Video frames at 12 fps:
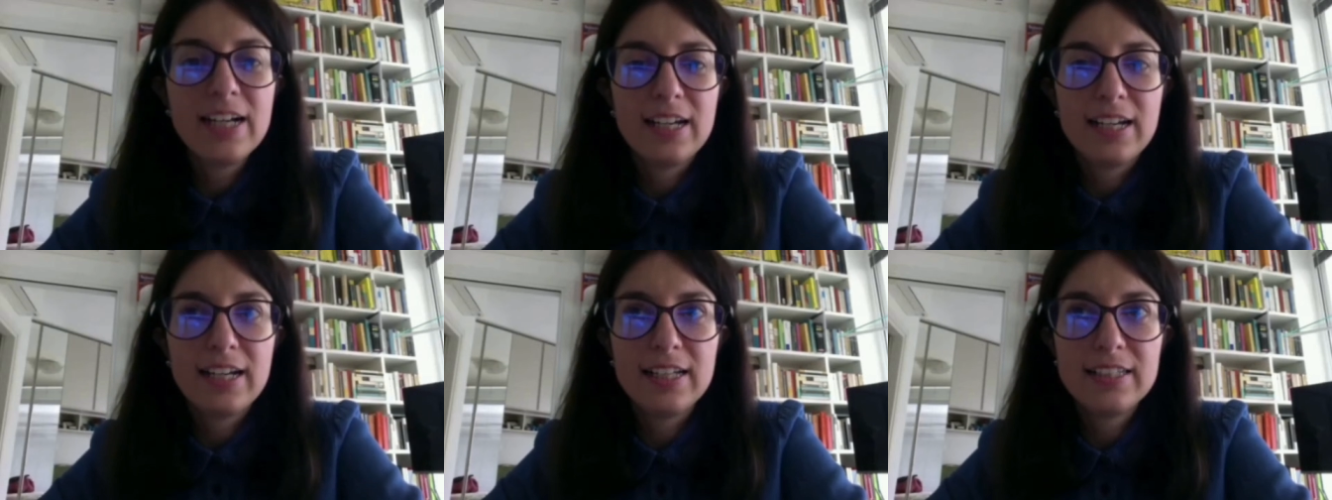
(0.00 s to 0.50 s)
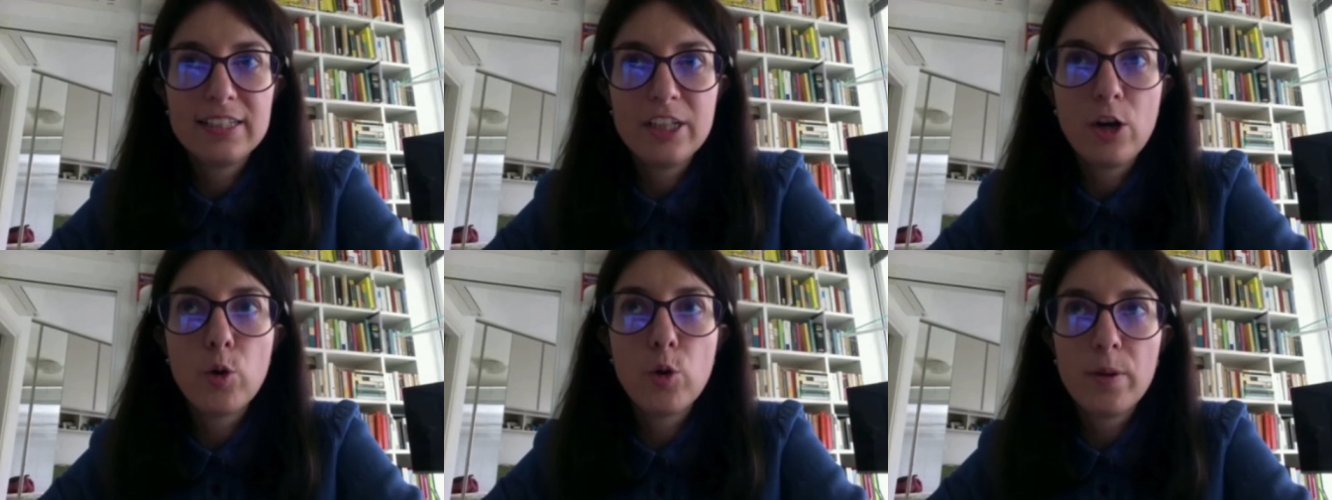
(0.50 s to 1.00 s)
eh, si
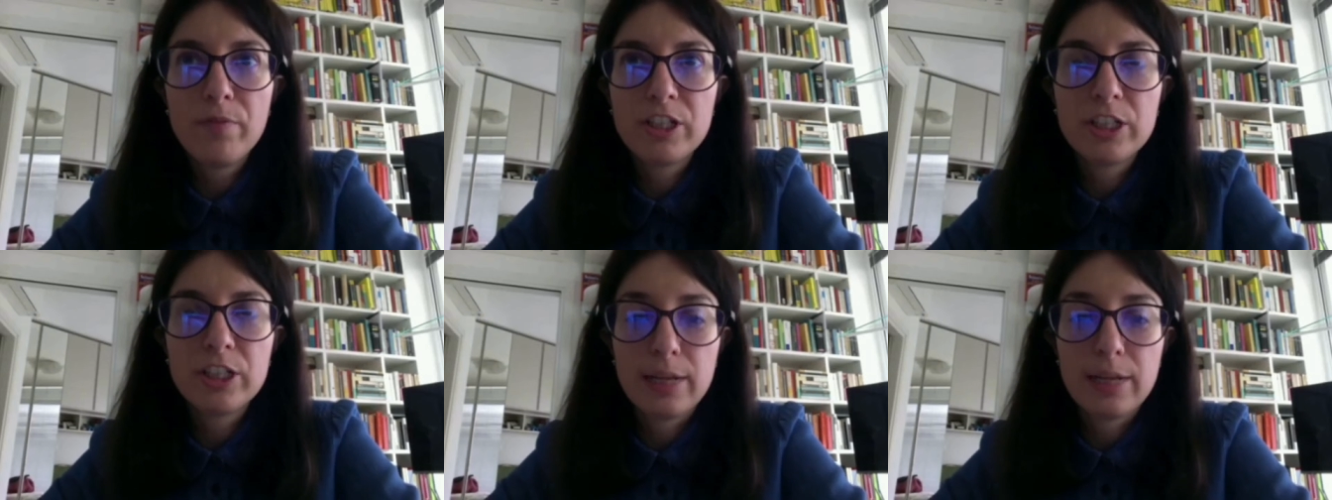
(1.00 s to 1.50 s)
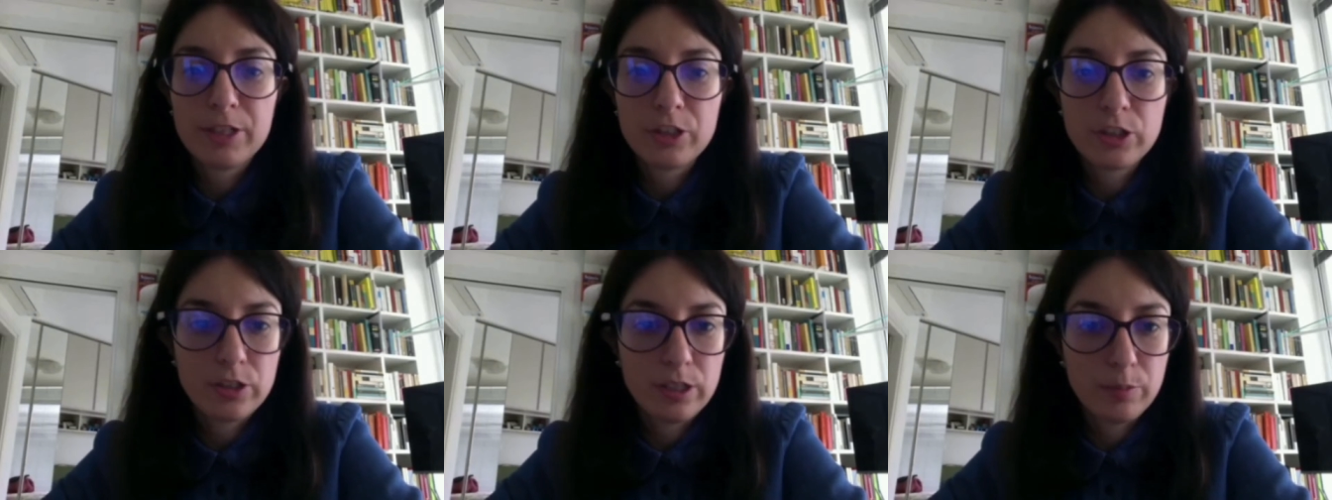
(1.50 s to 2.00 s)
occupa invece della
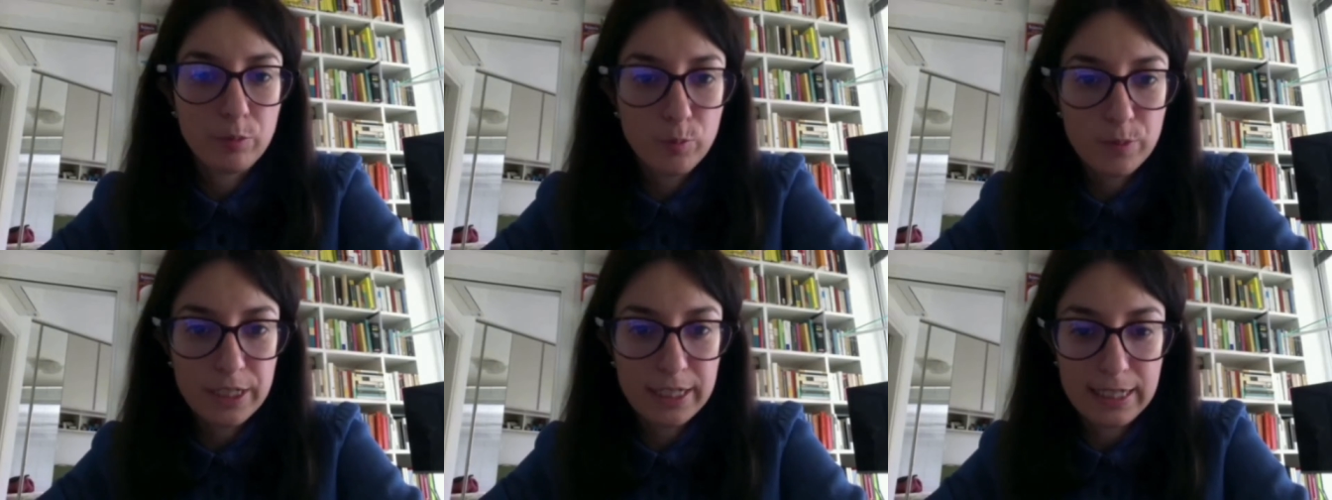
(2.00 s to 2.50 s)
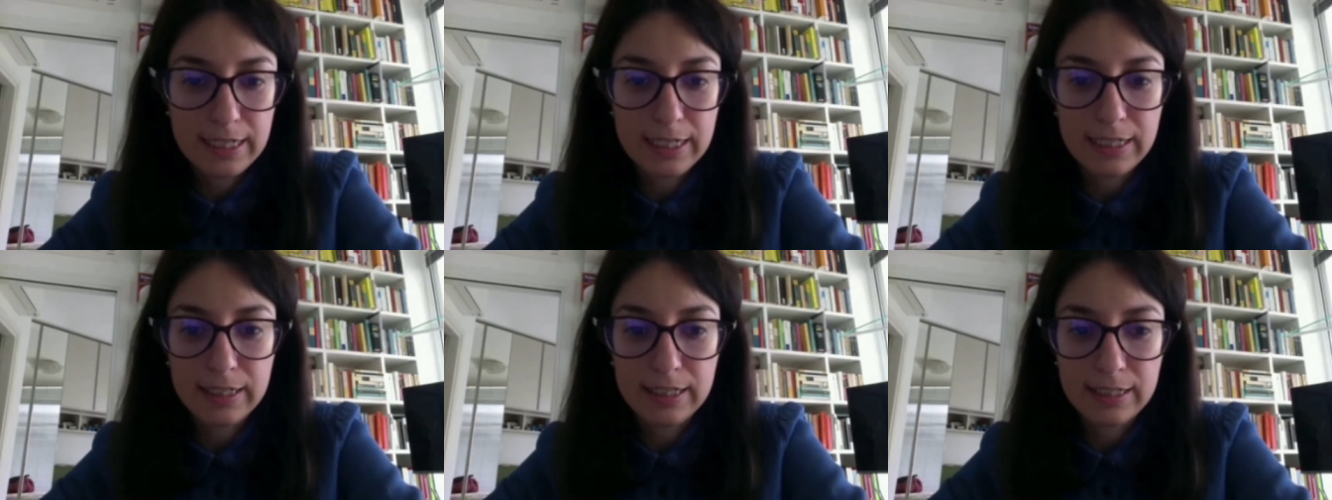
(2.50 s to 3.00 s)
percezione
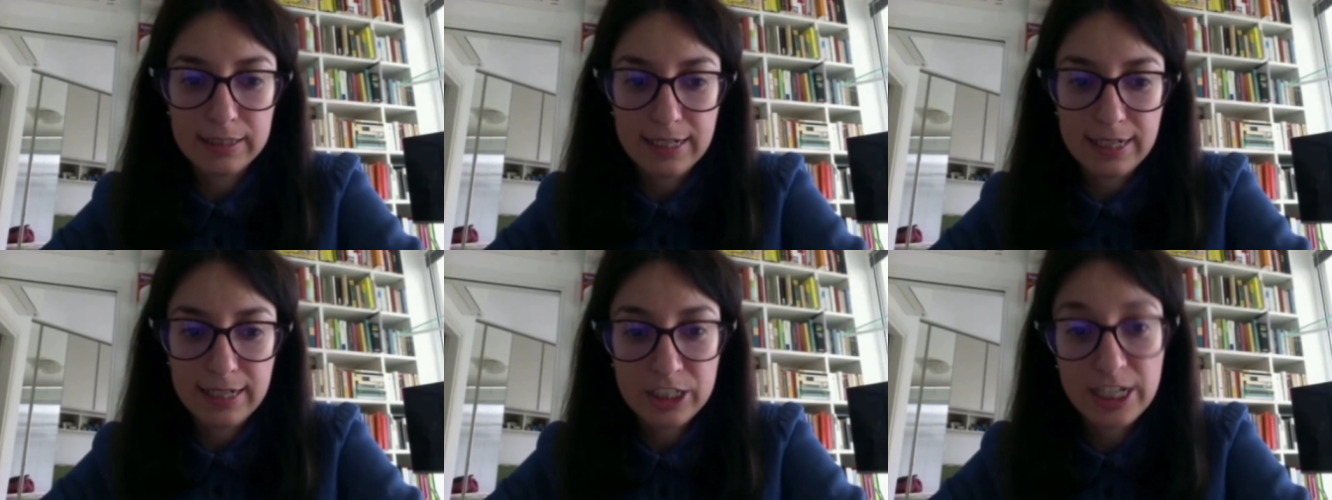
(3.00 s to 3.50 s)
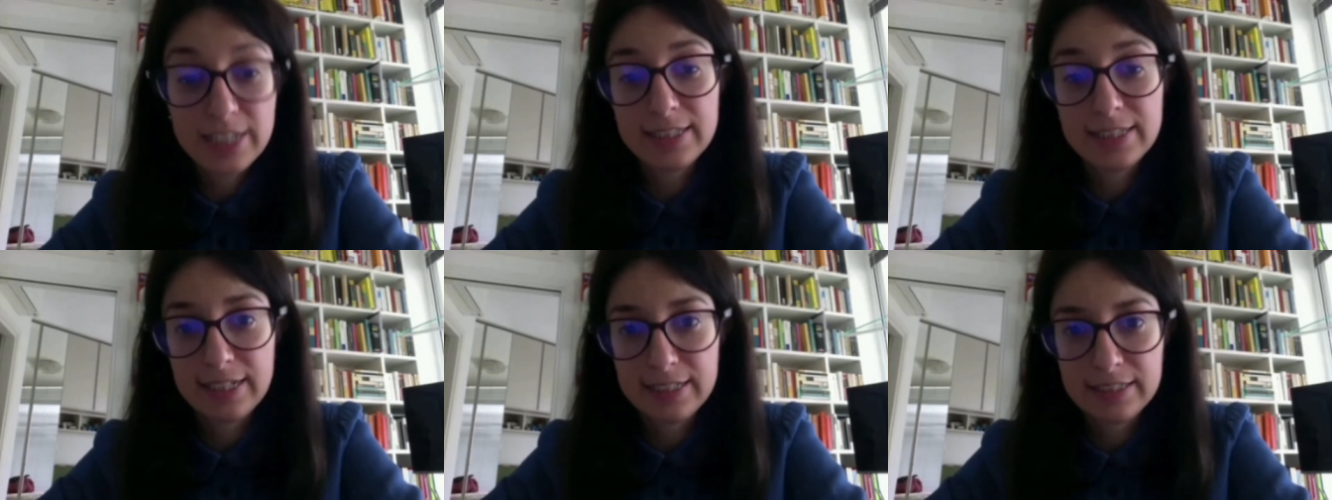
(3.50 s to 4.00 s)
pubblica eh, della scienza e
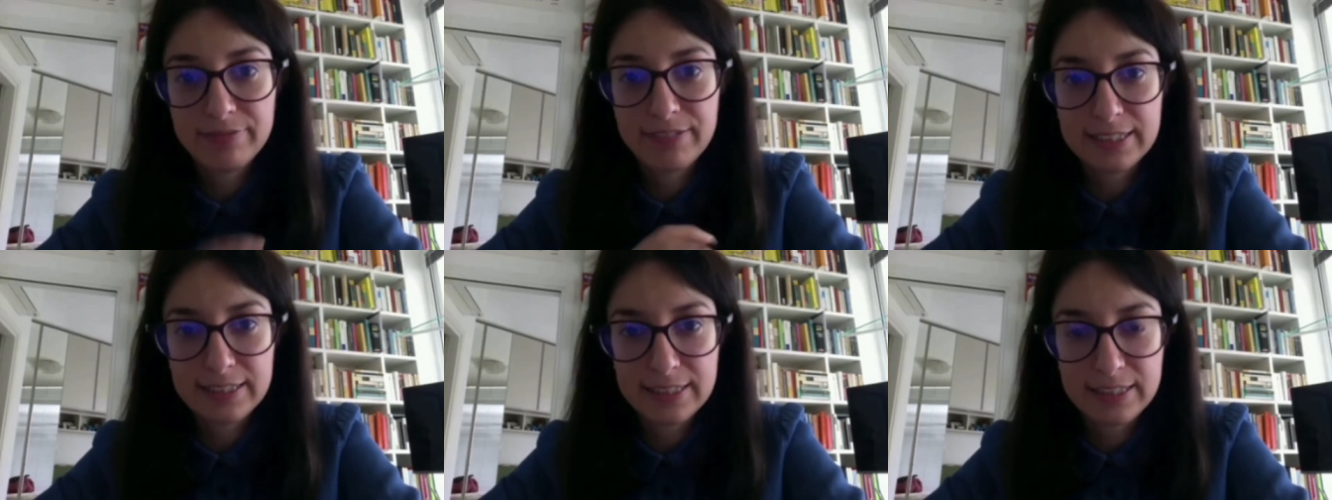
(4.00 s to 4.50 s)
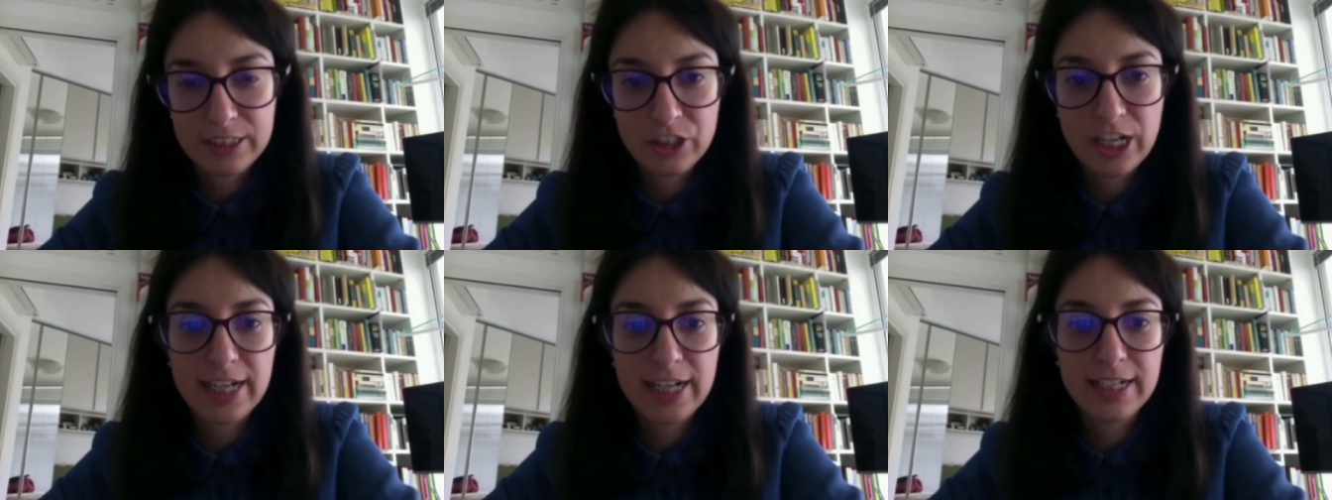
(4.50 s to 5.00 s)
delle differenze di
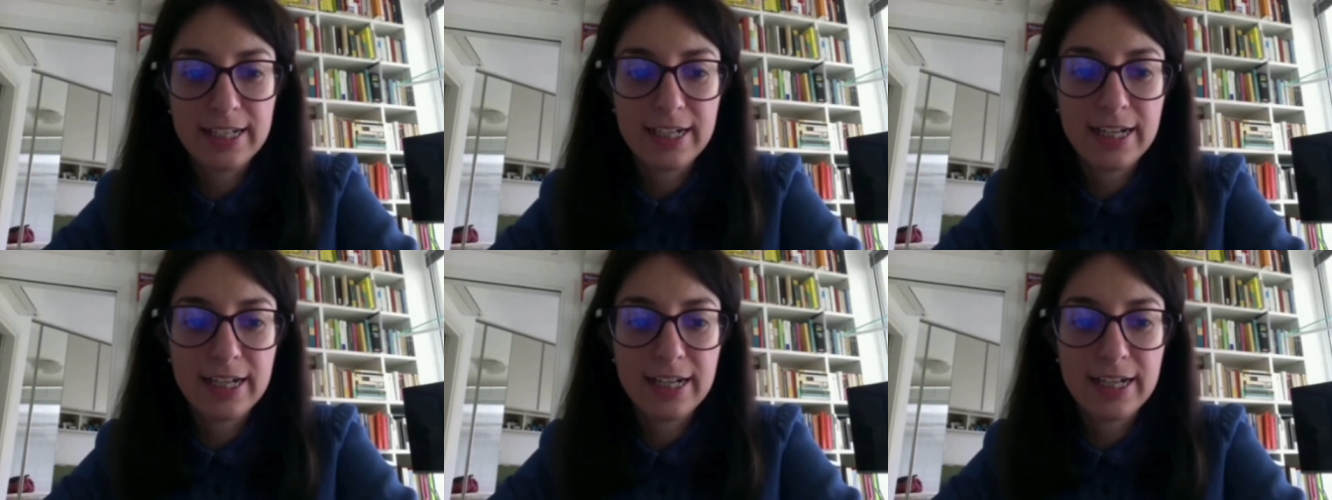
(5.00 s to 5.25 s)
genere